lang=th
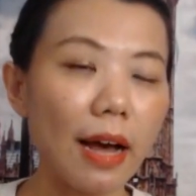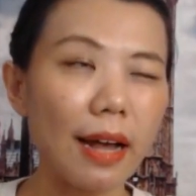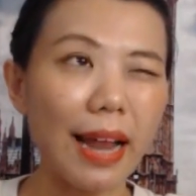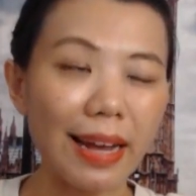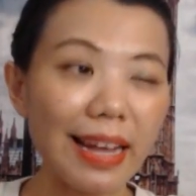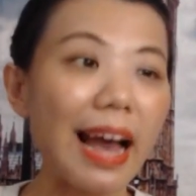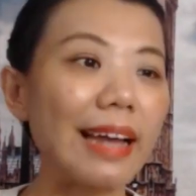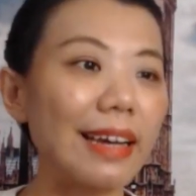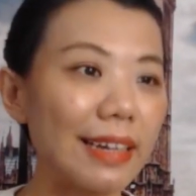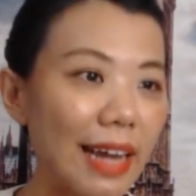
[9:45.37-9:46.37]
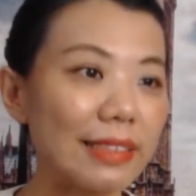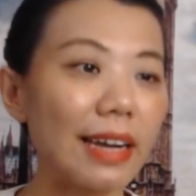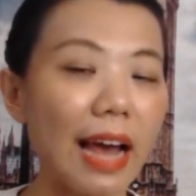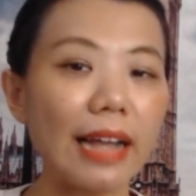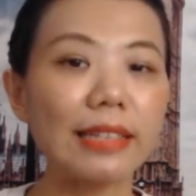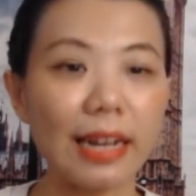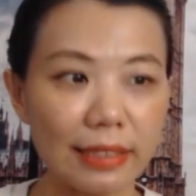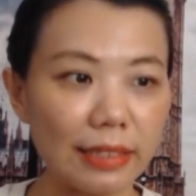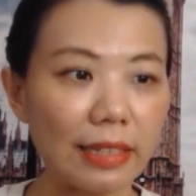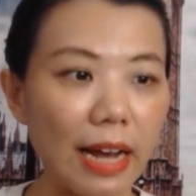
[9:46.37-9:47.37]
หลักการทางการตลาดอย่าง
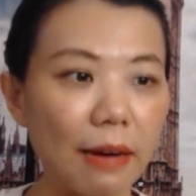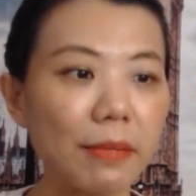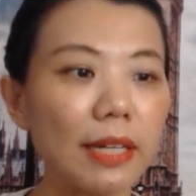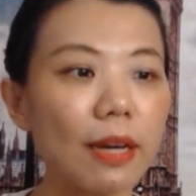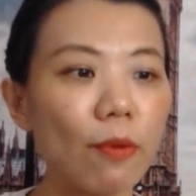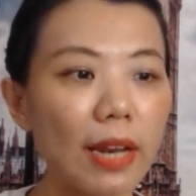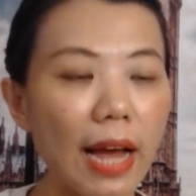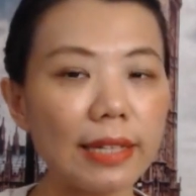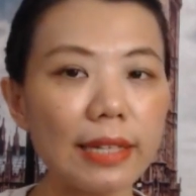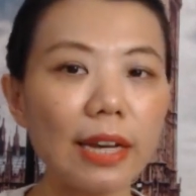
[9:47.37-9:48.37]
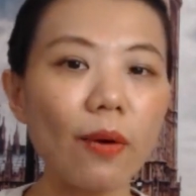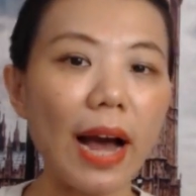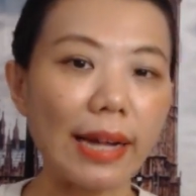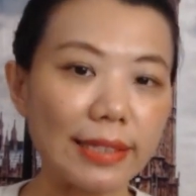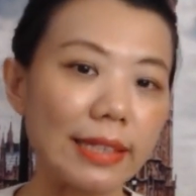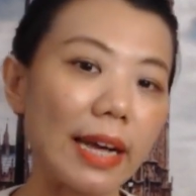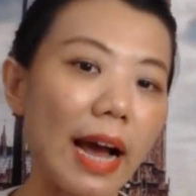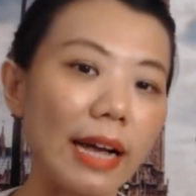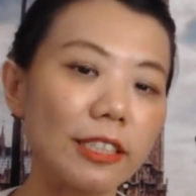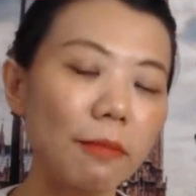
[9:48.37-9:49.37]
หนึ่งค่ะเหมือนกับเวลาที่เราขายสิน
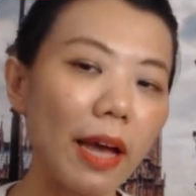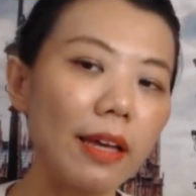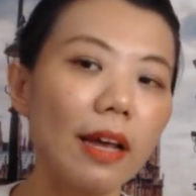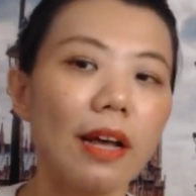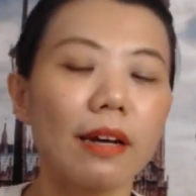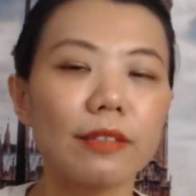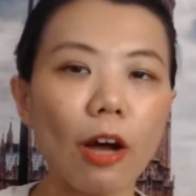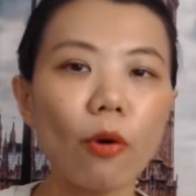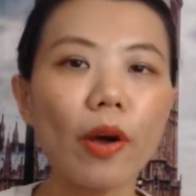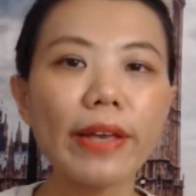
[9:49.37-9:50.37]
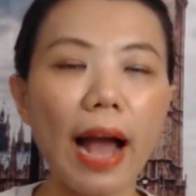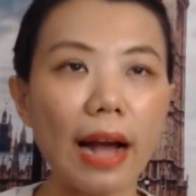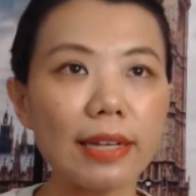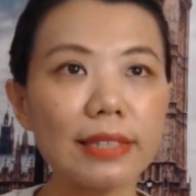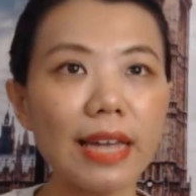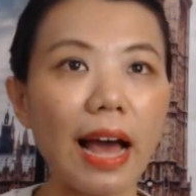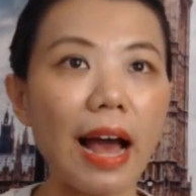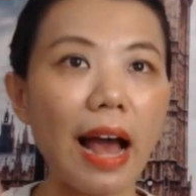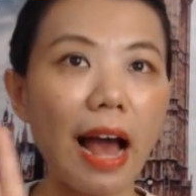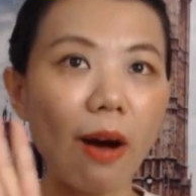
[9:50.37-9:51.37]
ค้าใช่ไหมเราก็อยากที่จะ
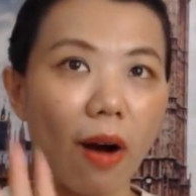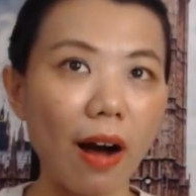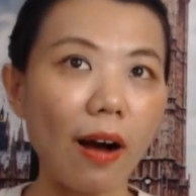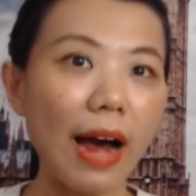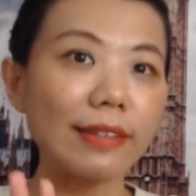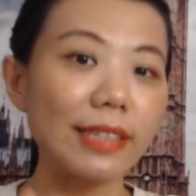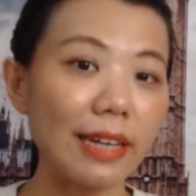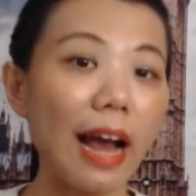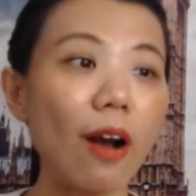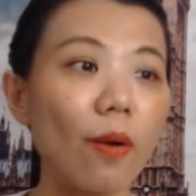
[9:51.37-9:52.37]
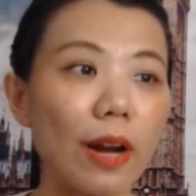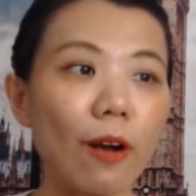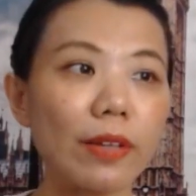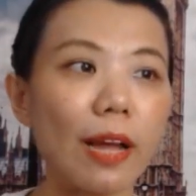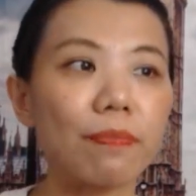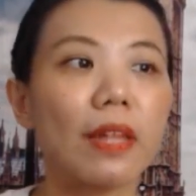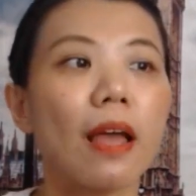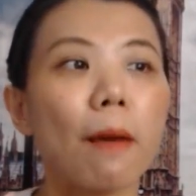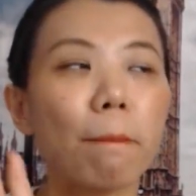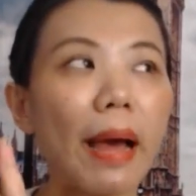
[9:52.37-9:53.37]
เอาของเอาสินค้าของเราเนี่ย
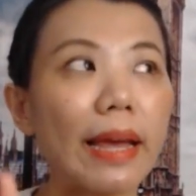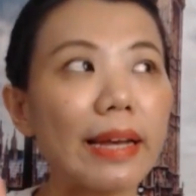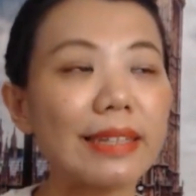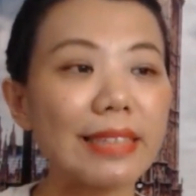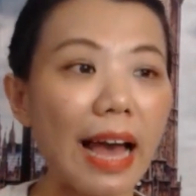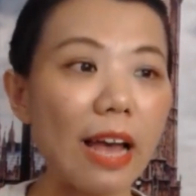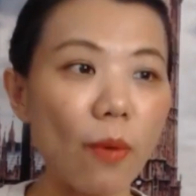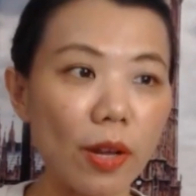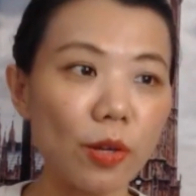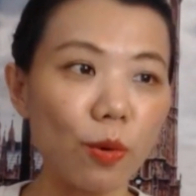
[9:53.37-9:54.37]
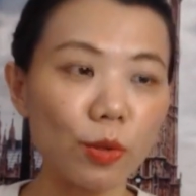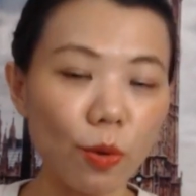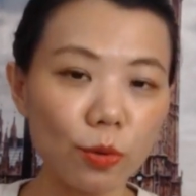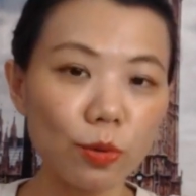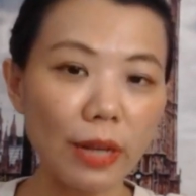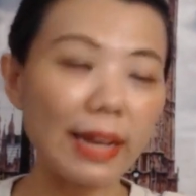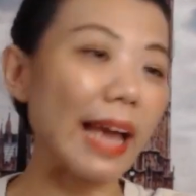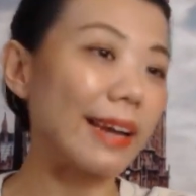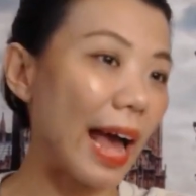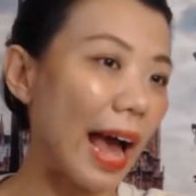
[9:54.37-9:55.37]
ไปกระจายไว้ในทุกๆห
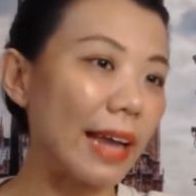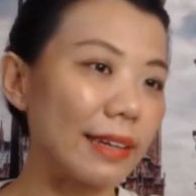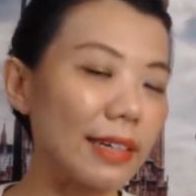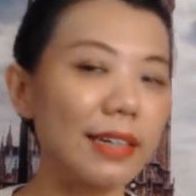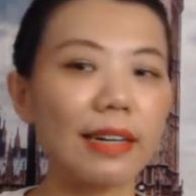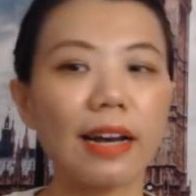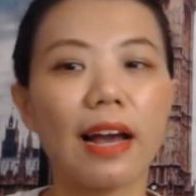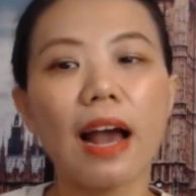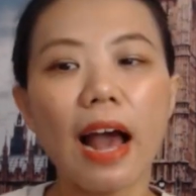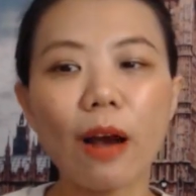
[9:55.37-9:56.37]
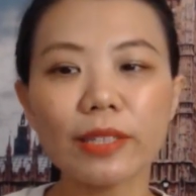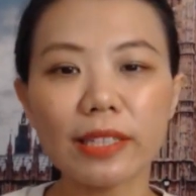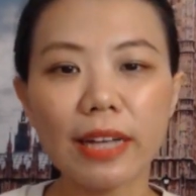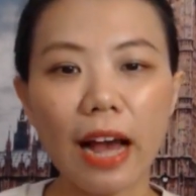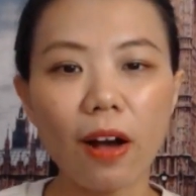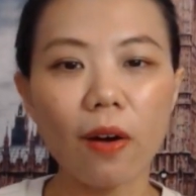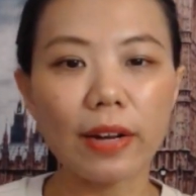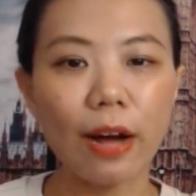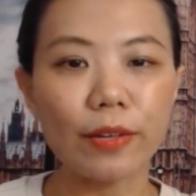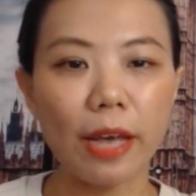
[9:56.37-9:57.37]
ลายๆร้านเออเอาสินค้าของ
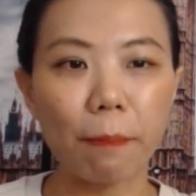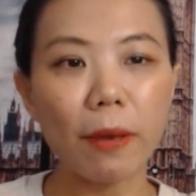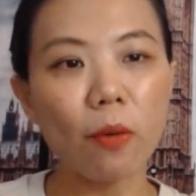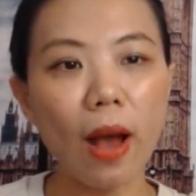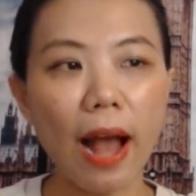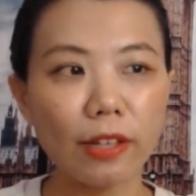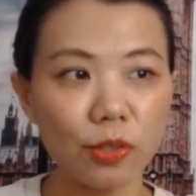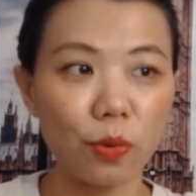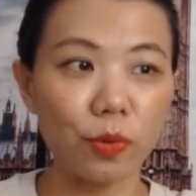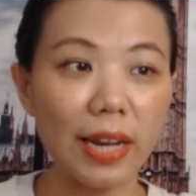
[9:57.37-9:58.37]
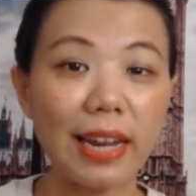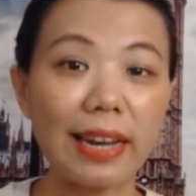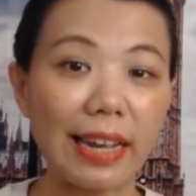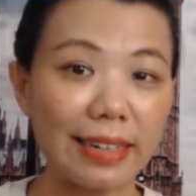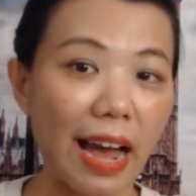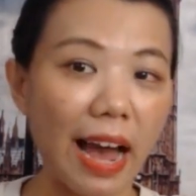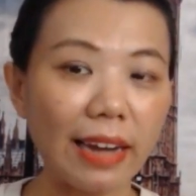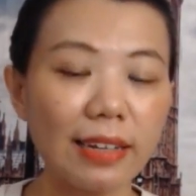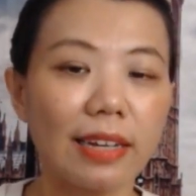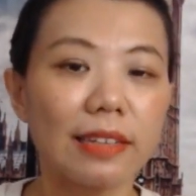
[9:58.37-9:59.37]
เราเนี่ยไปวางอยู่ในหลายๆร้าน
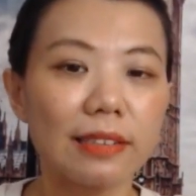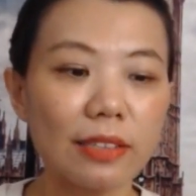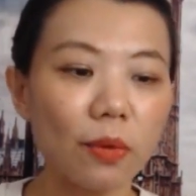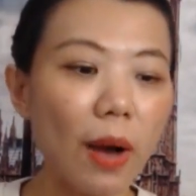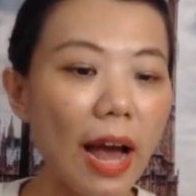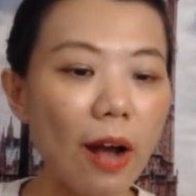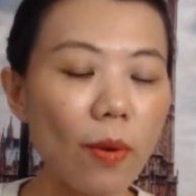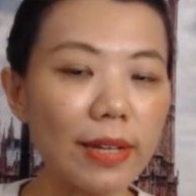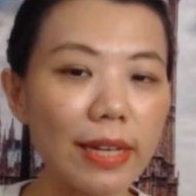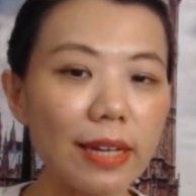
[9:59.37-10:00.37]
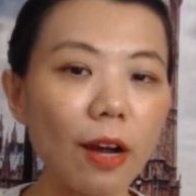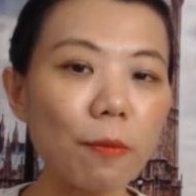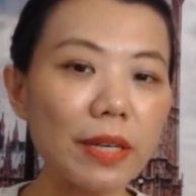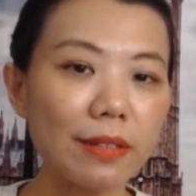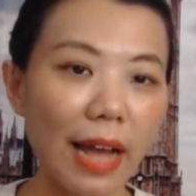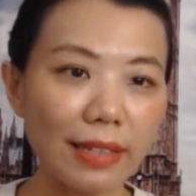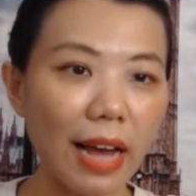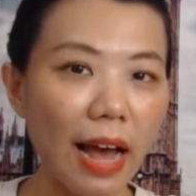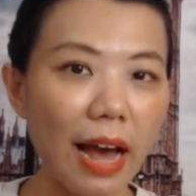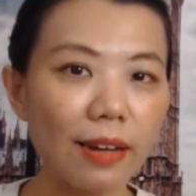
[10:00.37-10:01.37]
หรือว่าวันนี้เรามีร้าน
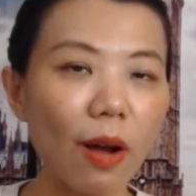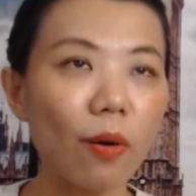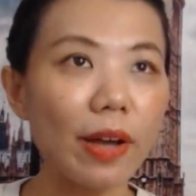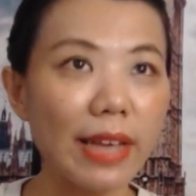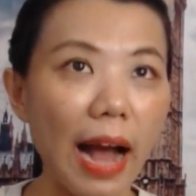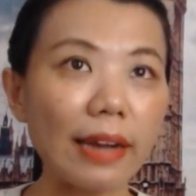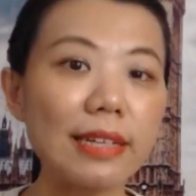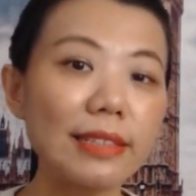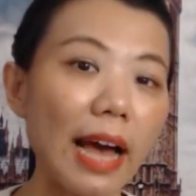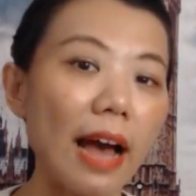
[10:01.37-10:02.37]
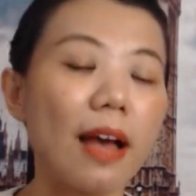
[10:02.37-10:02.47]
ค้าเราก็อยากที่จะ